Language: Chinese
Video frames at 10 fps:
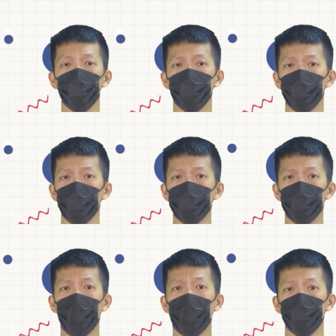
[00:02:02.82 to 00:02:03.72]
者之间其
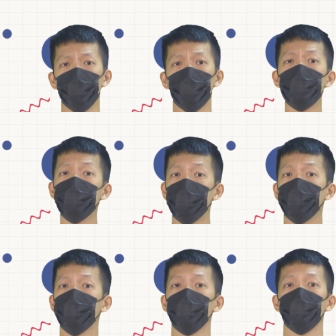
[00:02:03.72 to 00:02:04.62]
实还是有一
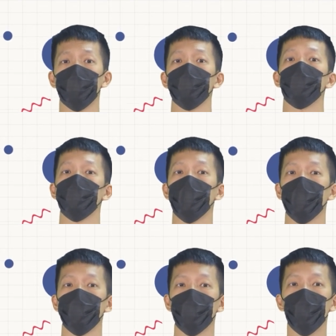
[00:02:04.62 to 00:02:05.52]
点点小小的
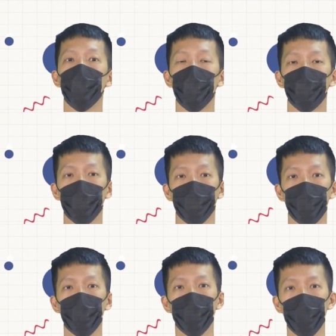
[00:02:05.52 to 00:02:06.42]
差异哦。Be
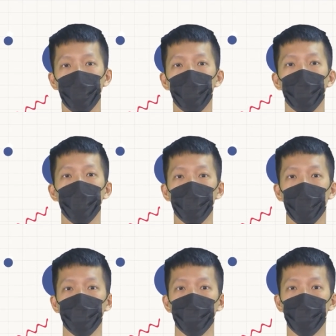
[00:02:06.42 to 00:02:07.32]
filled with 呢，表
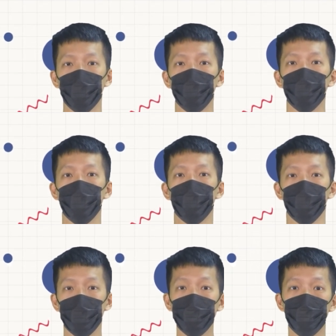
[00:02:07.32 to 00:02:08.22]
达是真的
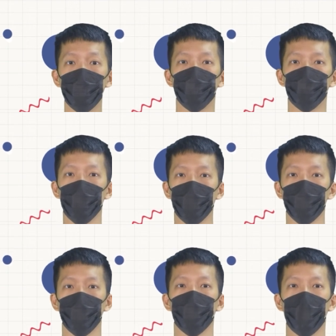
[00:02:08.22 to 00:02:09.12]
真正装
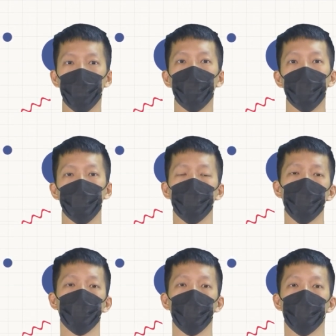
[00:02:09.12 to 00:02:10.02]
的满满的，没
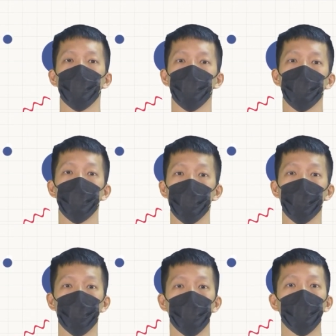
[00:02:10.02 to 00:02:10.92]
有剩下任何
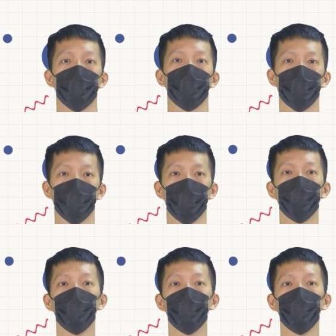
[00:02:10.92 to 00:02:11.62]
空间的意思哦。